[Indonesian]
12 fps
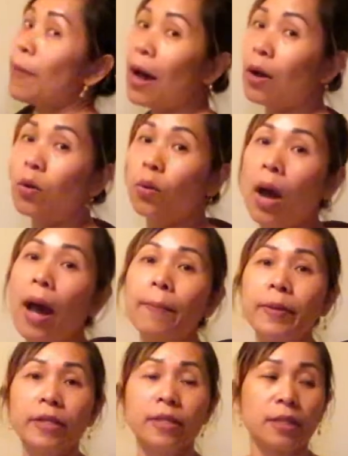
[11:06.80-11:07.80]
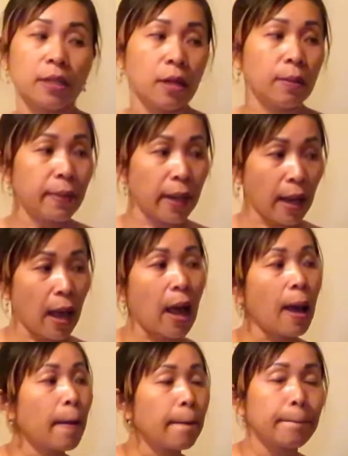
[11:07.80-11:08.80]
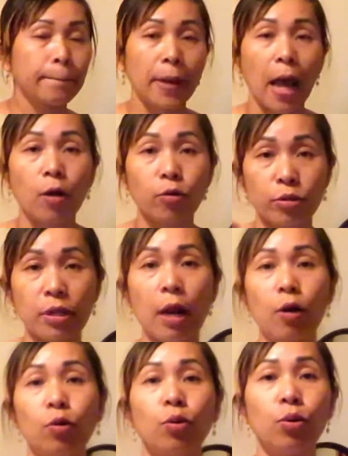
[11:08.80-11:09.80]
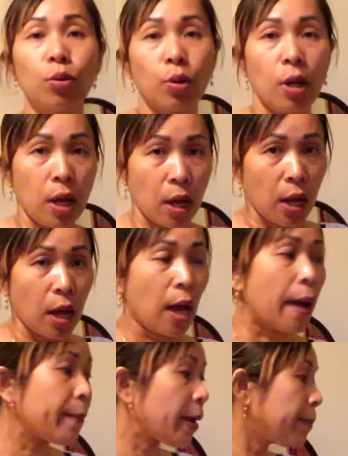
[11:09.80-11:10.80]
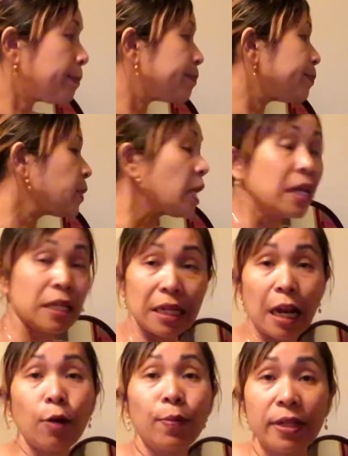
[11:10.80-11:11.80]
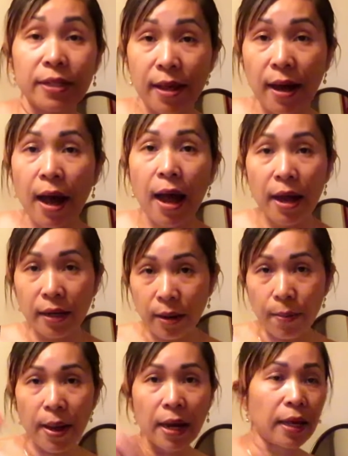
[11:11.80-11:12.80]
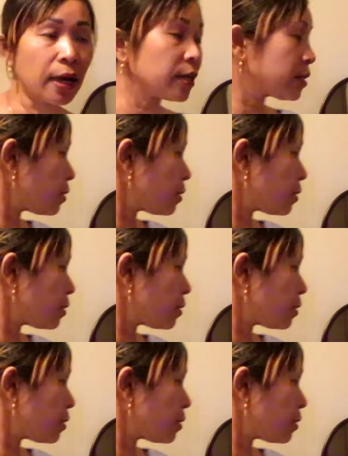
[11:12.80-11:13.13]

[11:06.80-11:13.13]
aku habis uh, makeup, aku selalu apa? selalu bersihkan kembalikan